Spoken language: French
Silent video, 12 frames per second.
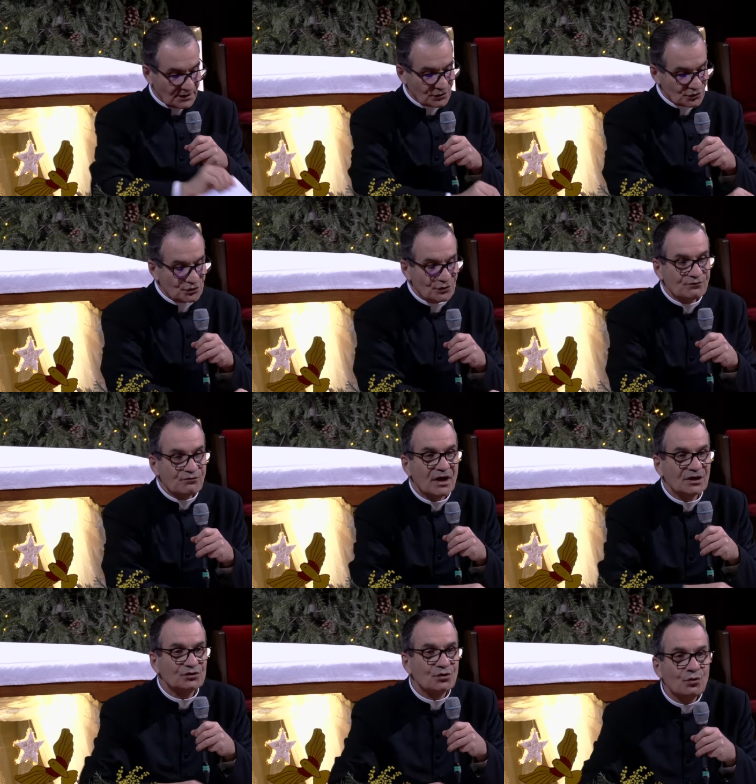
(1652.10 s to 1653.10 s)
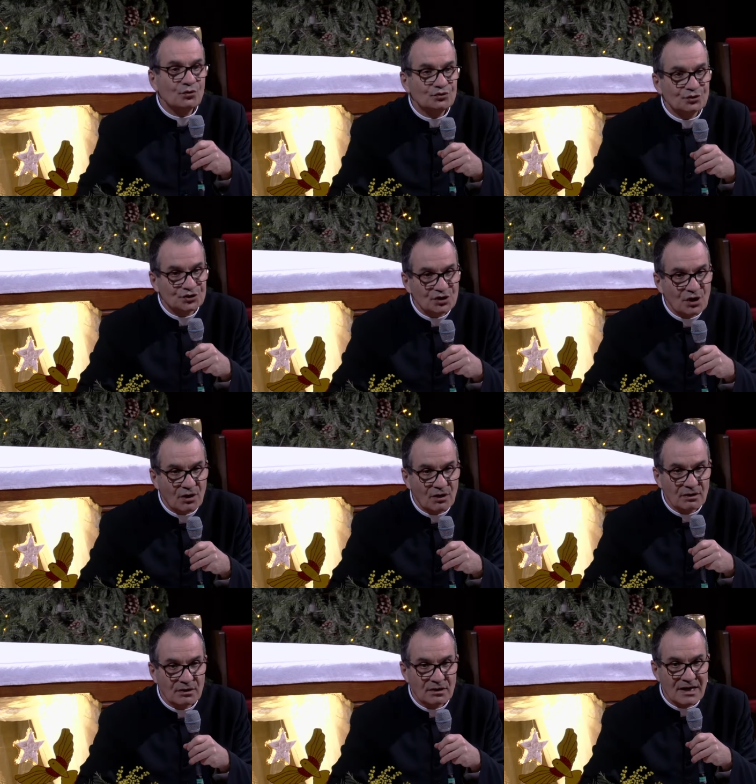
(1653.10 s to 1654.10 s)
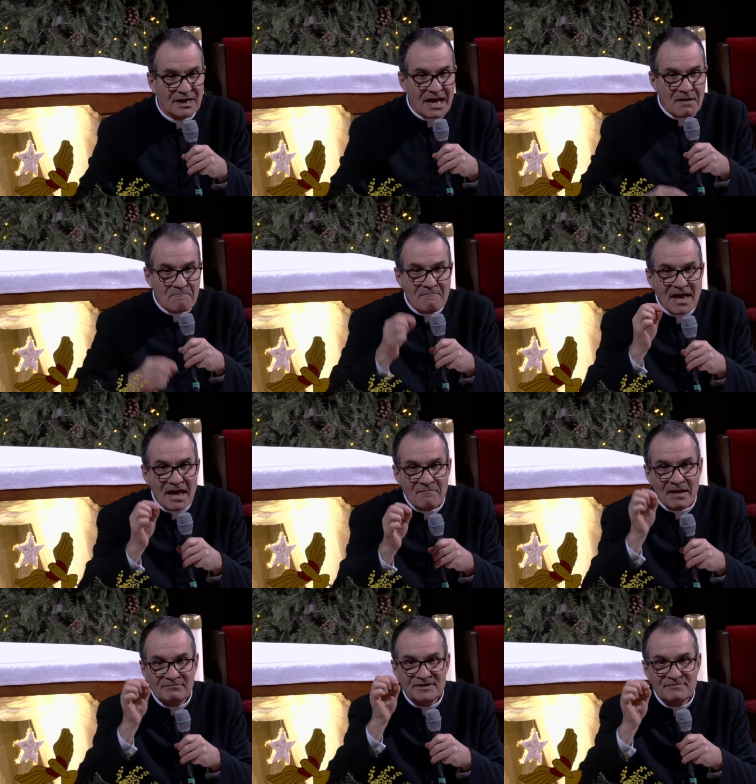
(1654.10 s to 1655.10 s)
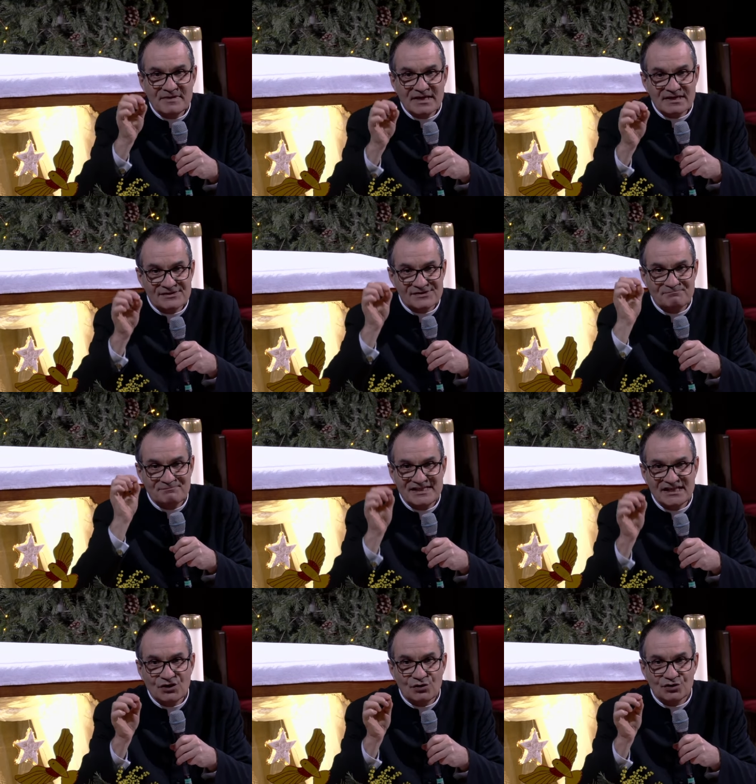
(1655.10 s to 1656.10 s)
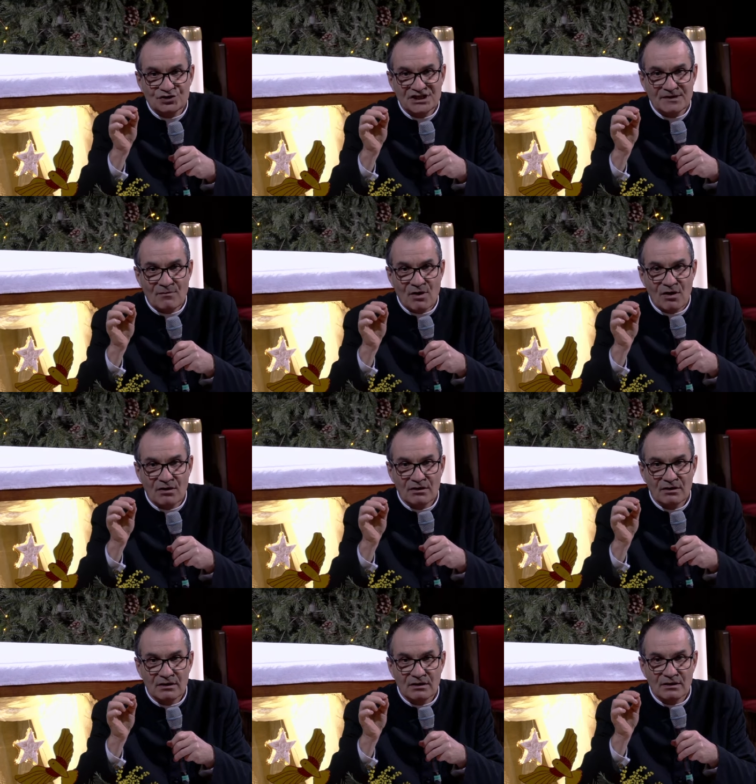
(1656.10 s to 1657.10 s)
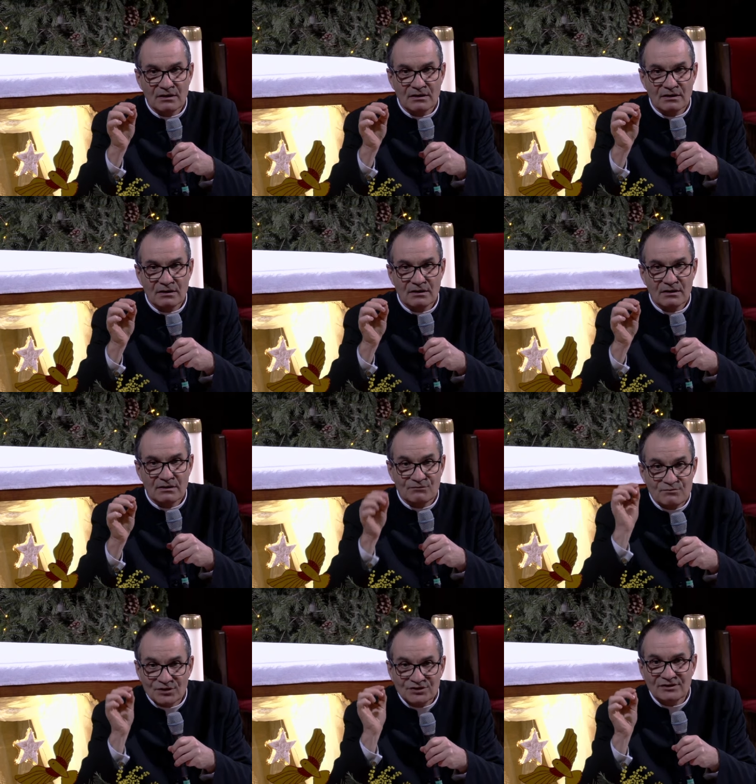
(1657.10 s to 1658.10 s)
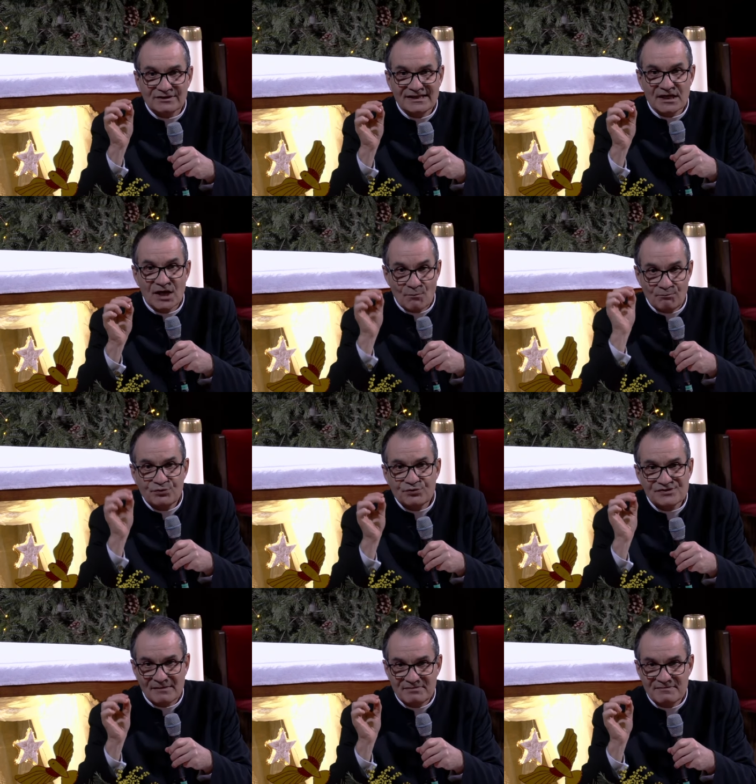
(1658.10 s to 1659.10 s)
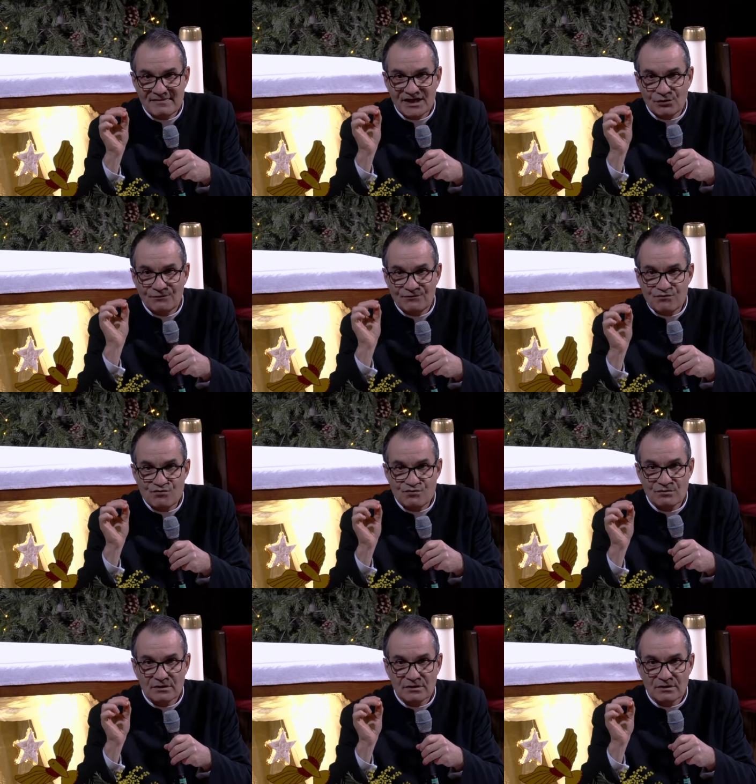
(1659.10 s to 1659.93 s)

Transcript: Je vois trop de gens, même abîmés psychologiquement, vous m'entendez, plus abîmés que vous,